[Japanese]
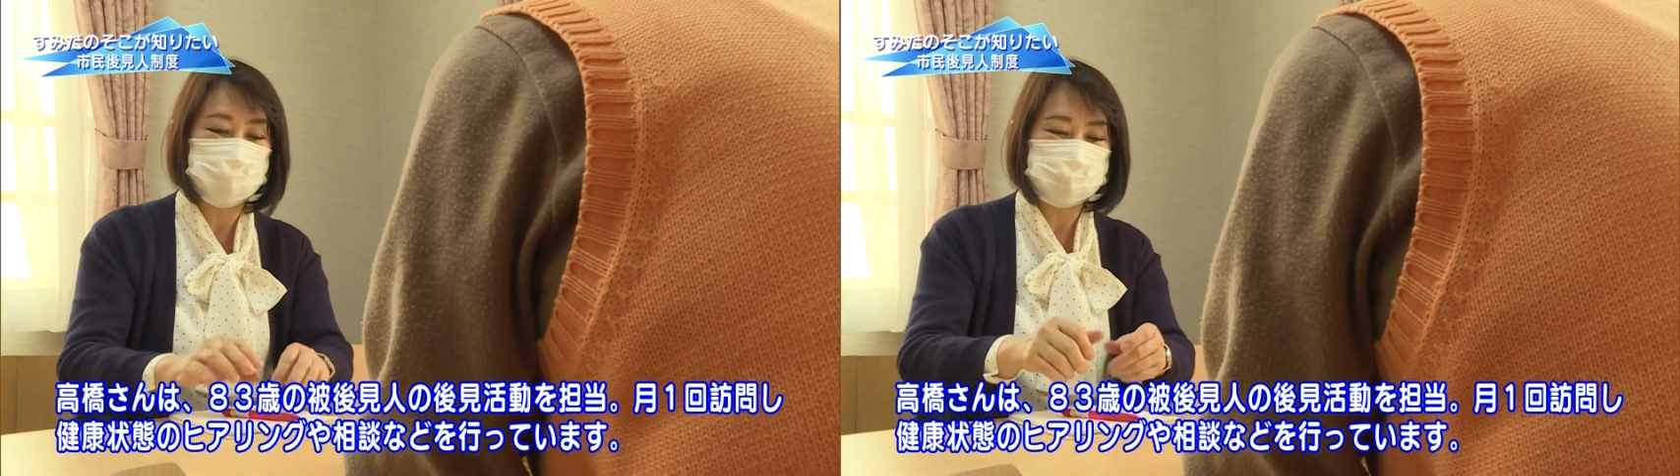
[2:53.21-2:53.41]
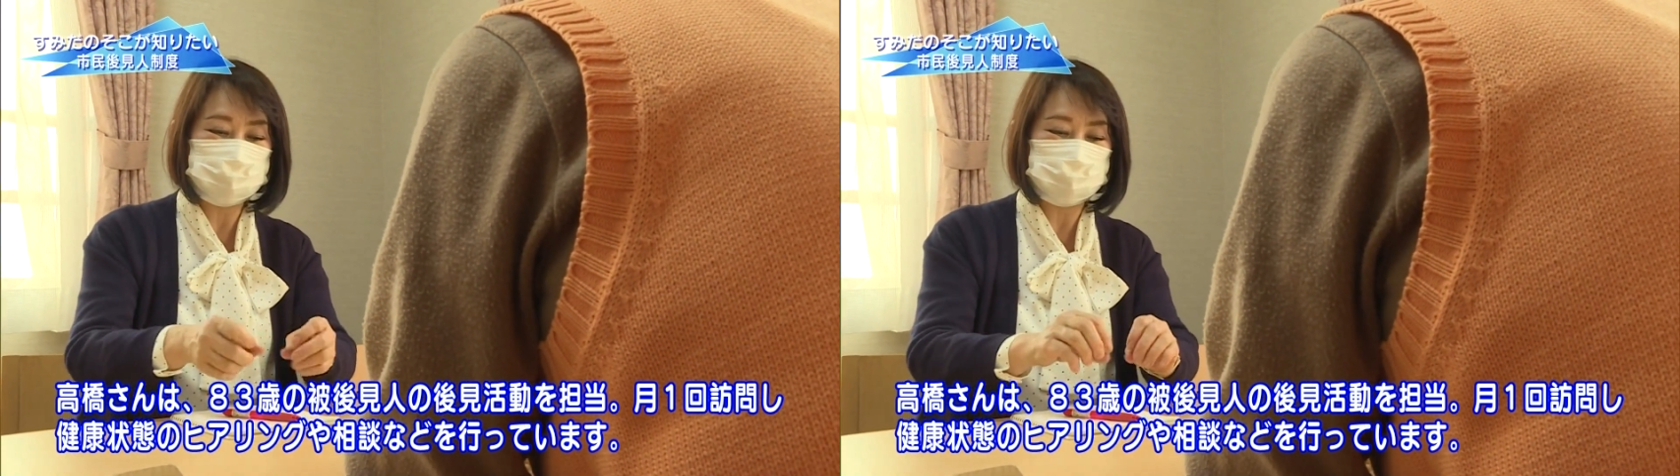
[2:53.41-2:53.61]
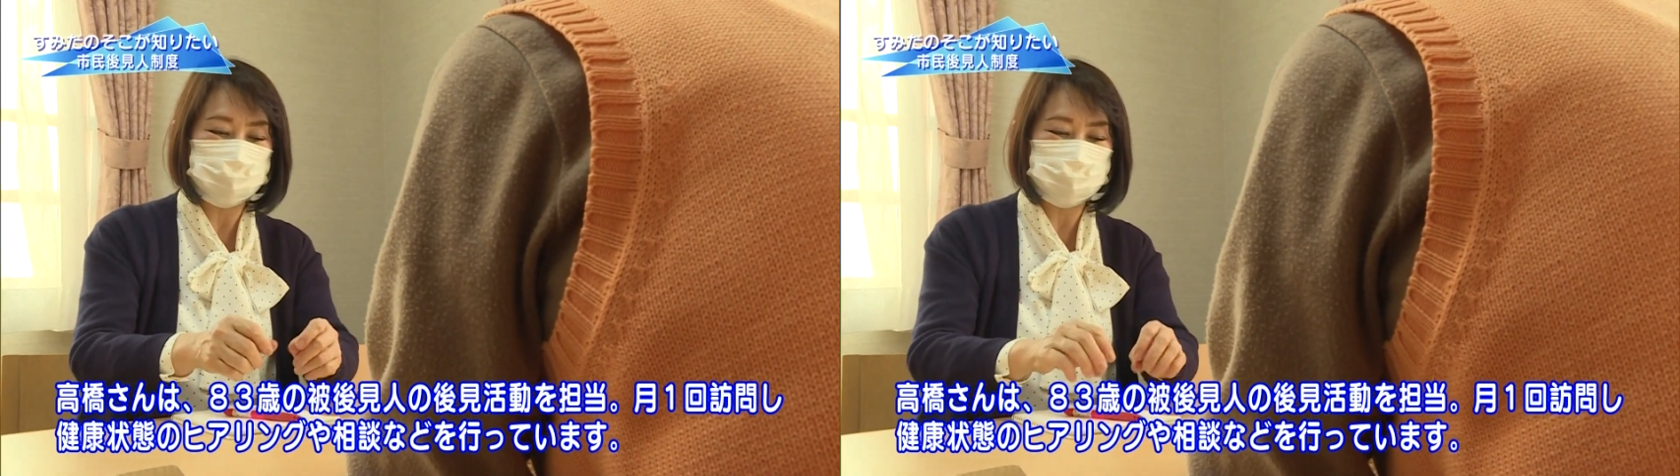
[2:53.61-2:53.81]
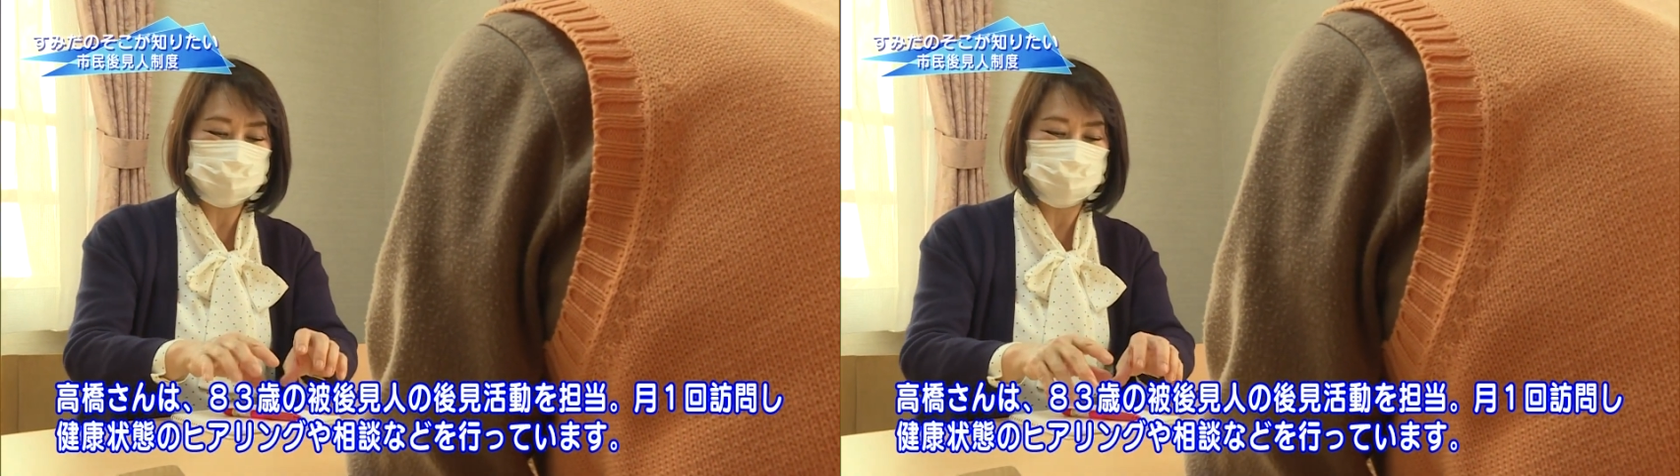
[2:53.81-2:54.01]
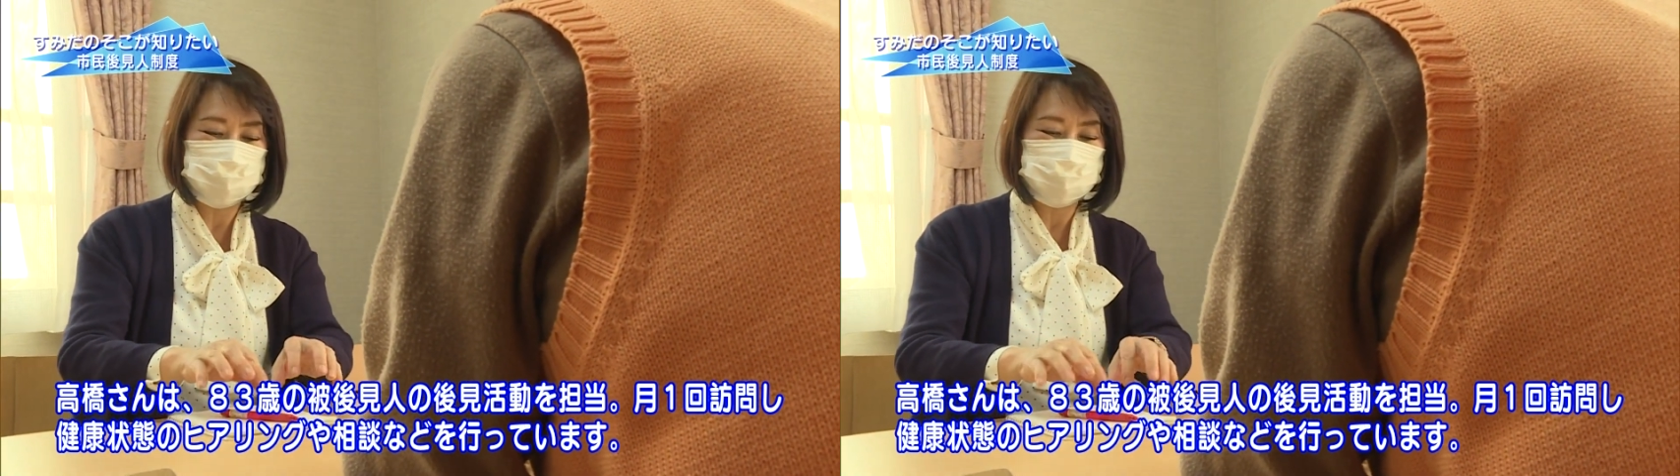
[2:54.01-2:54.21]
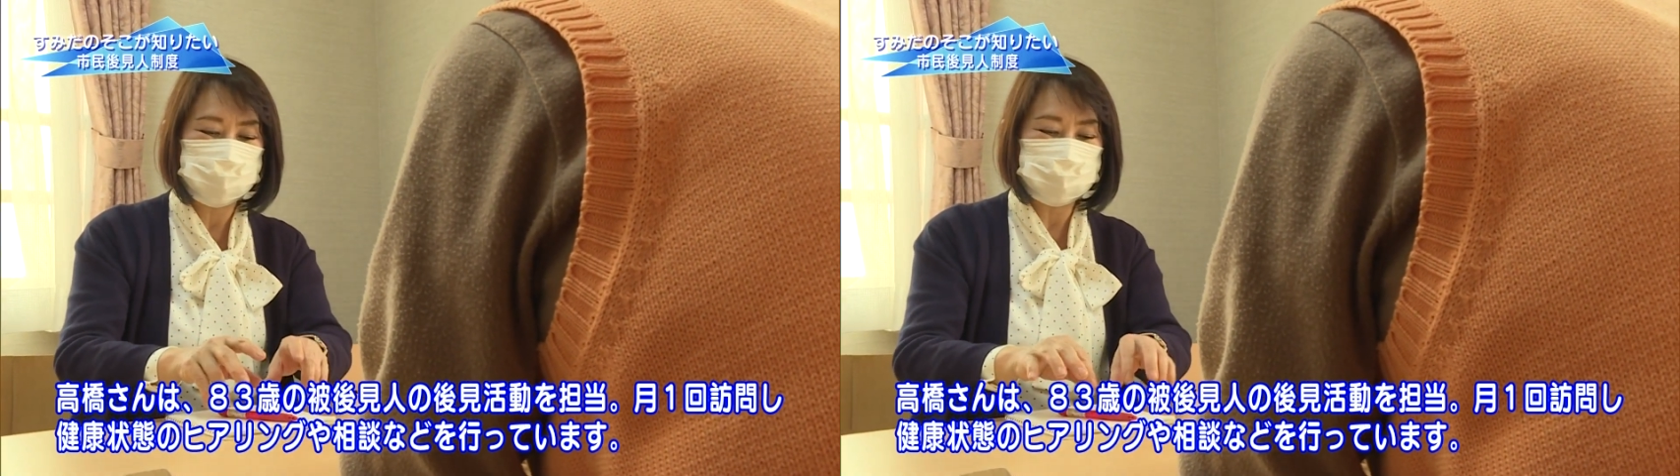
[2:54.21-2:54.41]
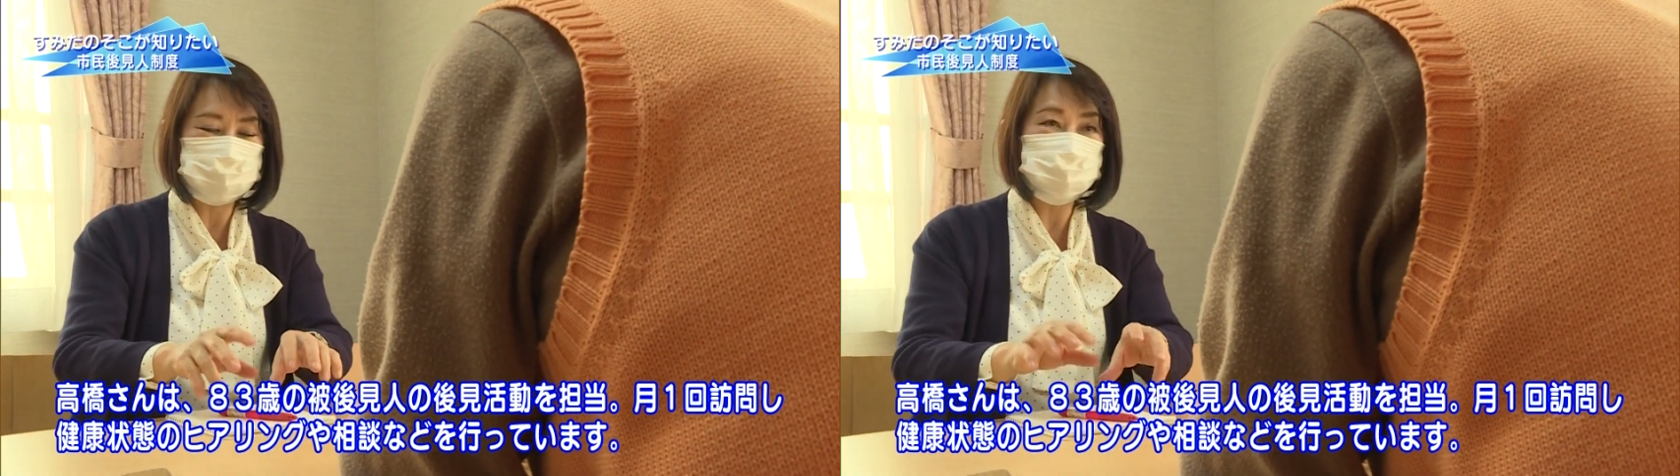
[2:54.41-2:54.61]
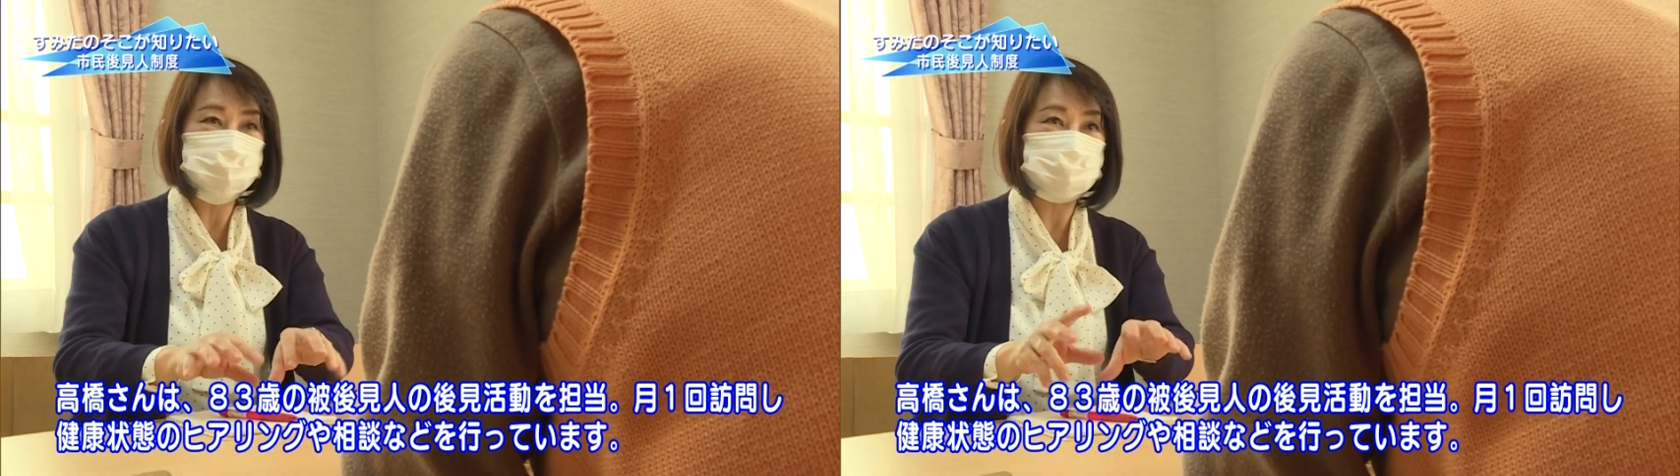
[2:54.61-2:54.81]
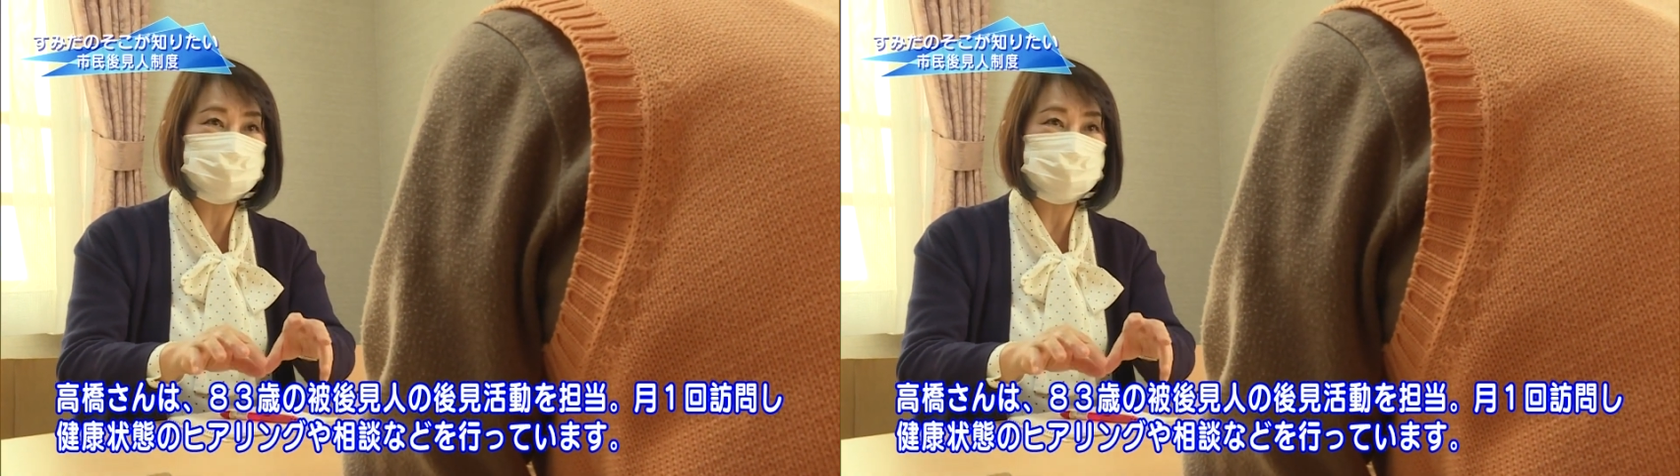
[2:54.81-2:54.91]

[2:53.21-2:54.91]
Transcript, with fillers: 月1回お住まいの場